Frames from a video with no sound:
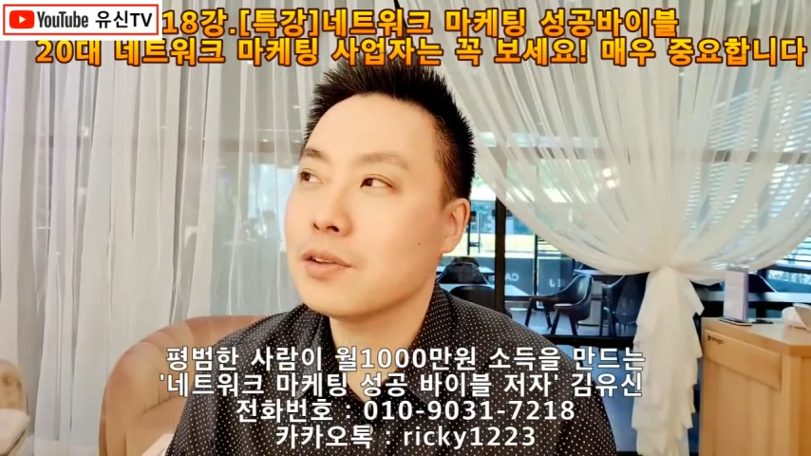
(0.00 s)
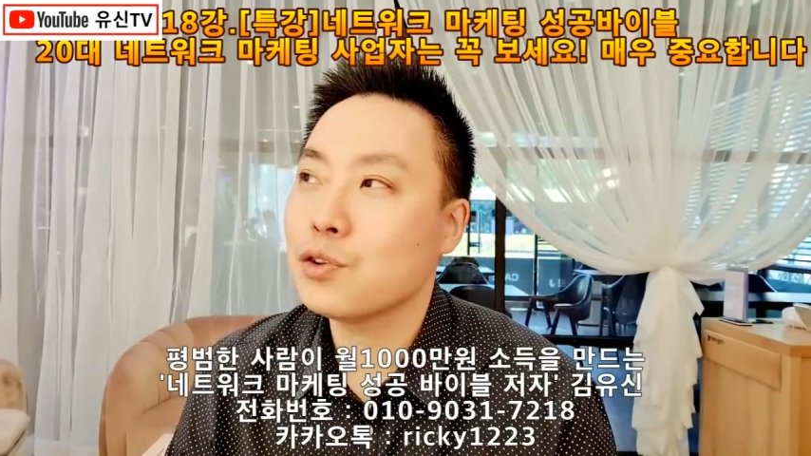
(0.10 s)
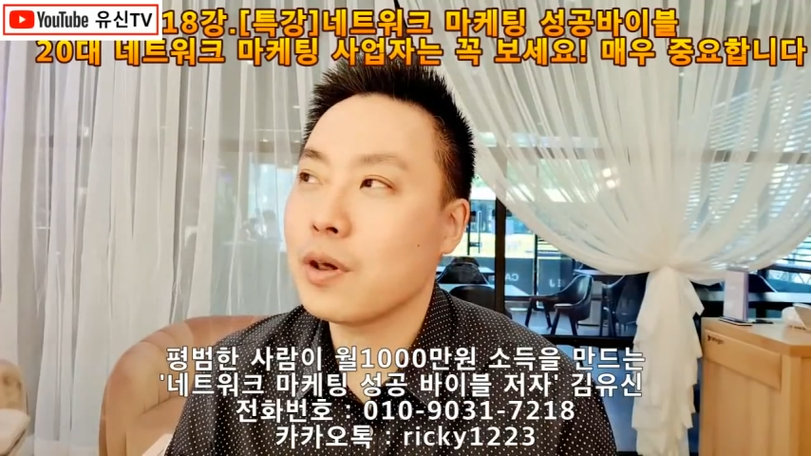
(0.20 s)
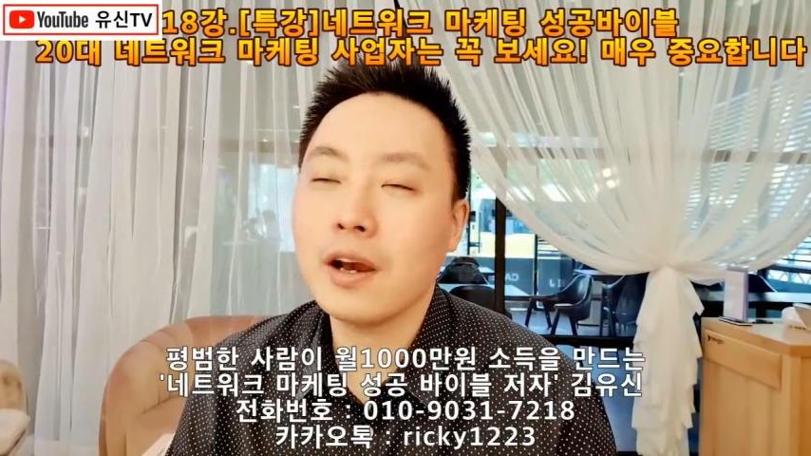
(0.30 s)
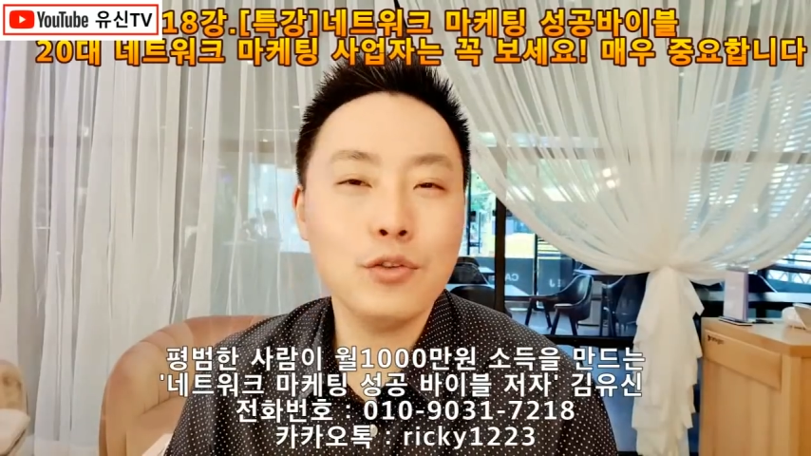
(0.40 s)

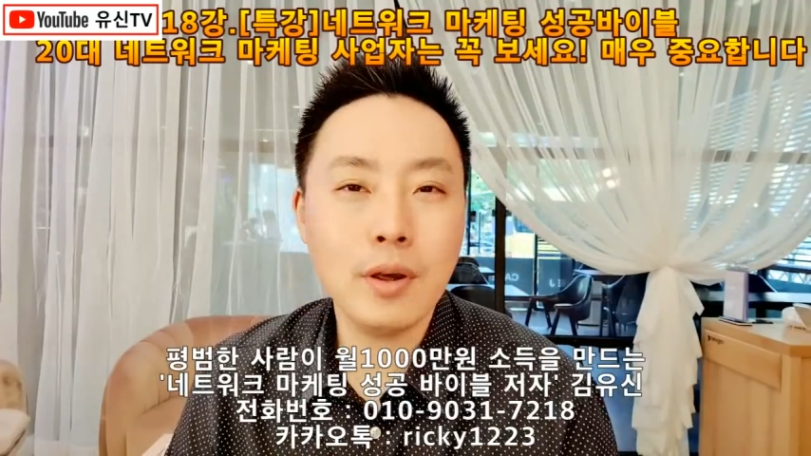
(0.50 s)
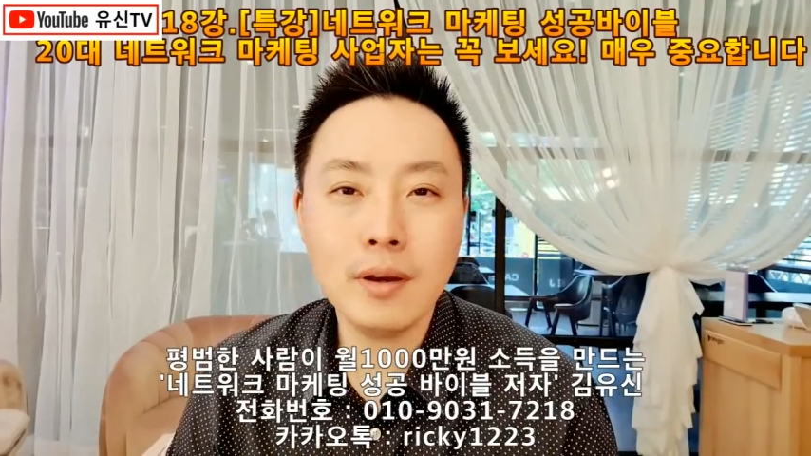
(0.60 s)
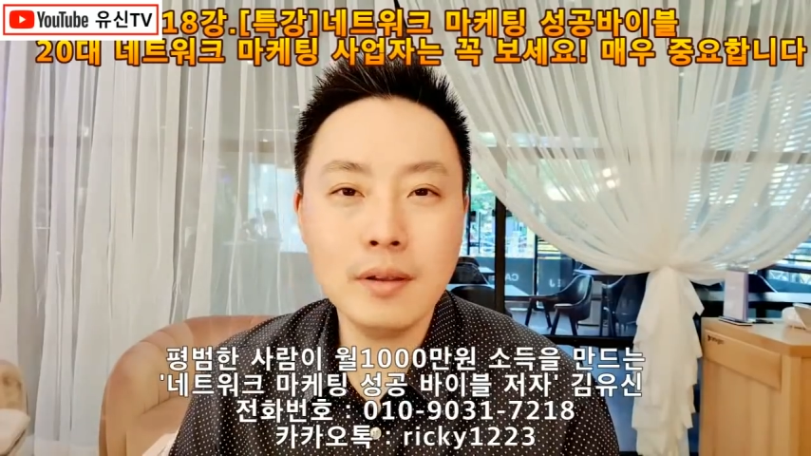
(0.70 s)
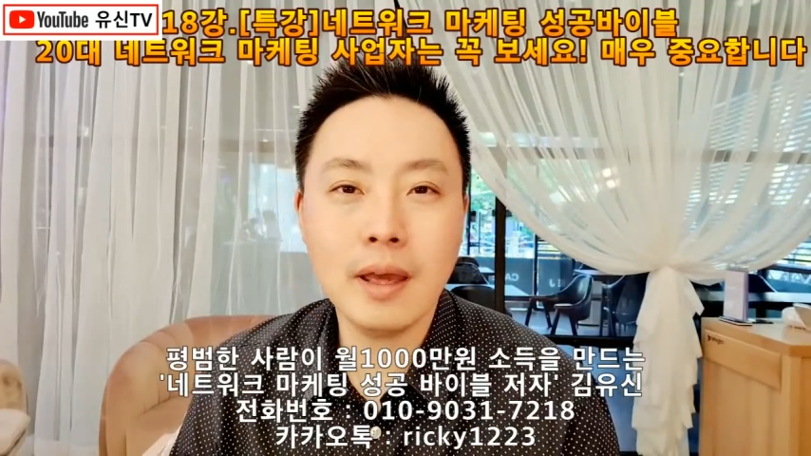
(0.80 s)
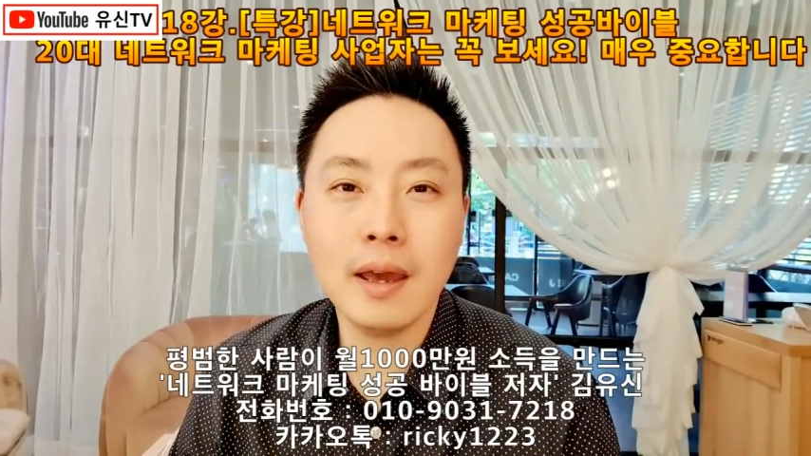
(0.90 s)
제가
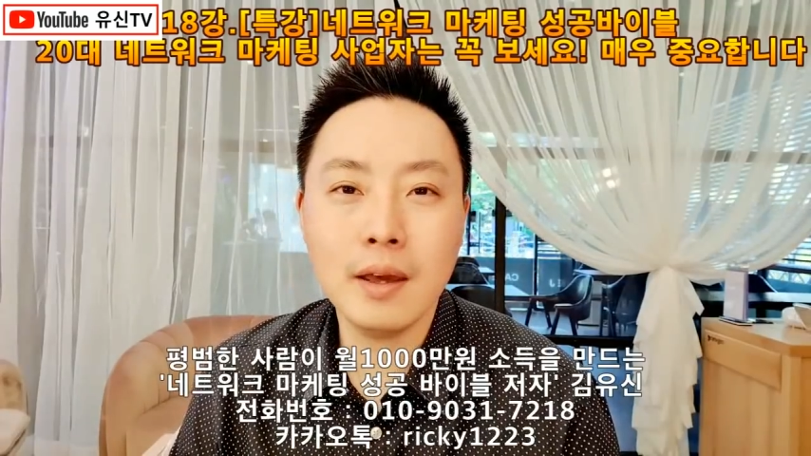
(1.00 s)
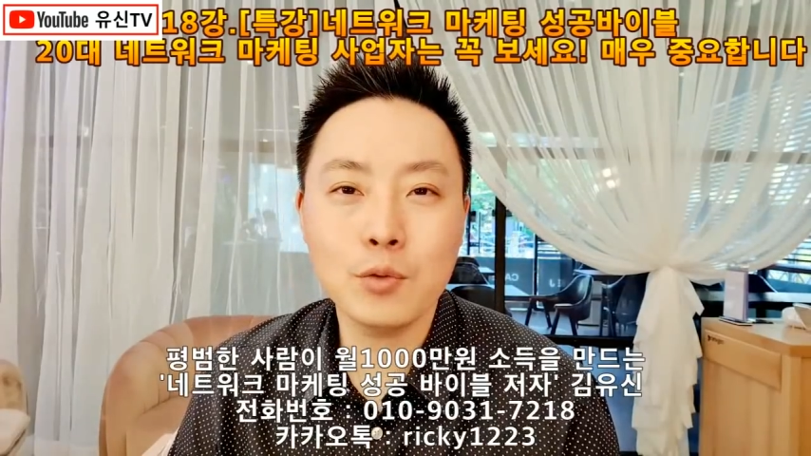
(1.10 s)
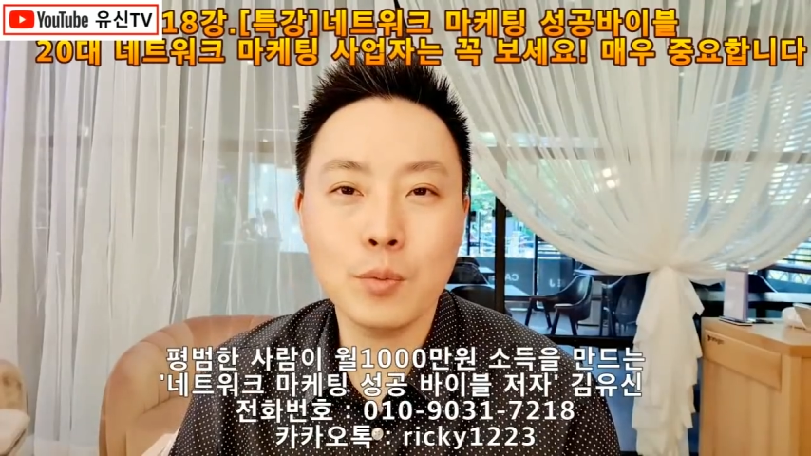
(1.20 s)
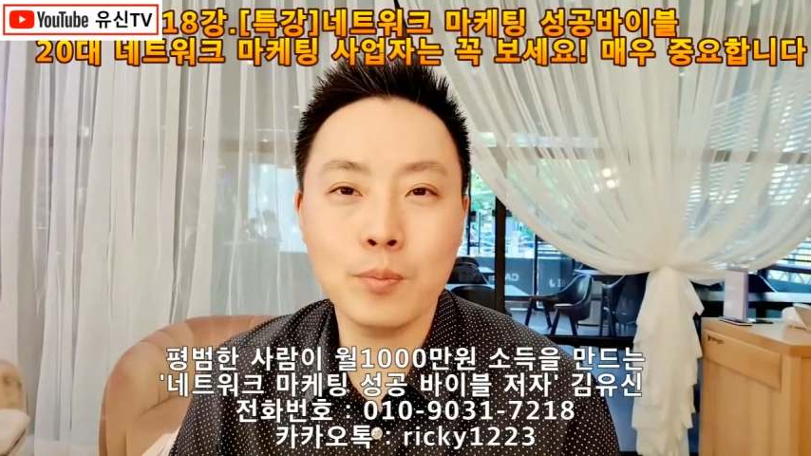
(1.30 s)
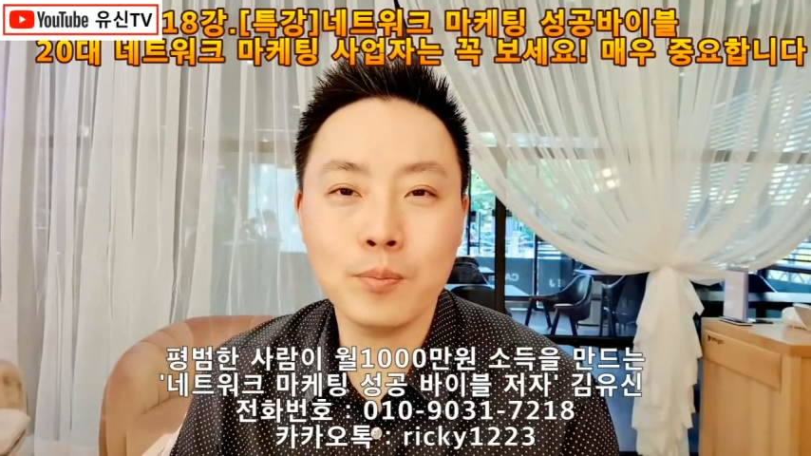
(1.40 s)
최근에
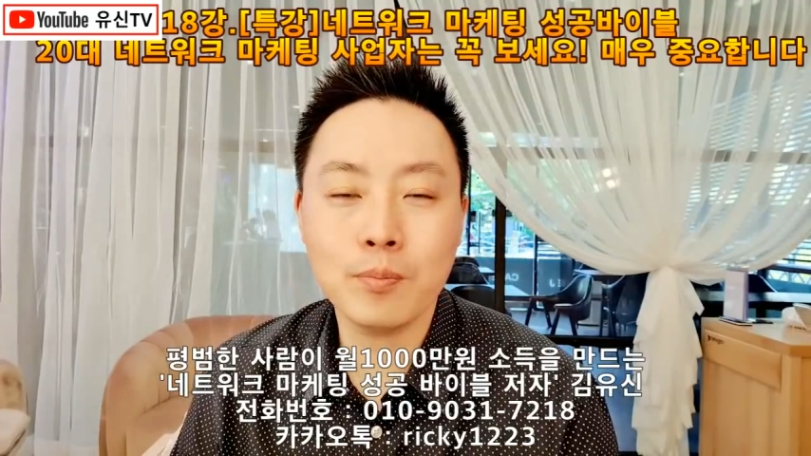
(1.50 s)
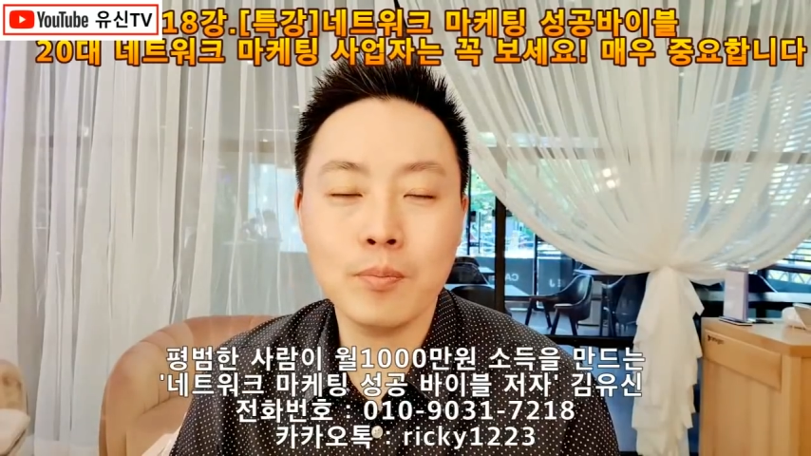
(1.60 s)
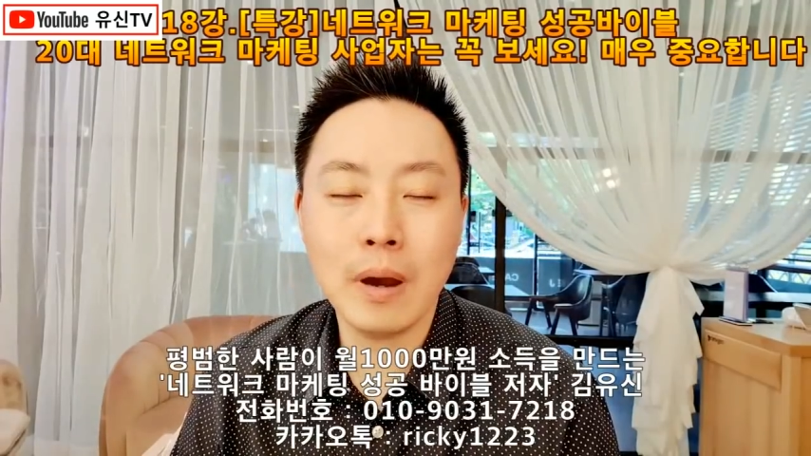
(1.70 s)
좀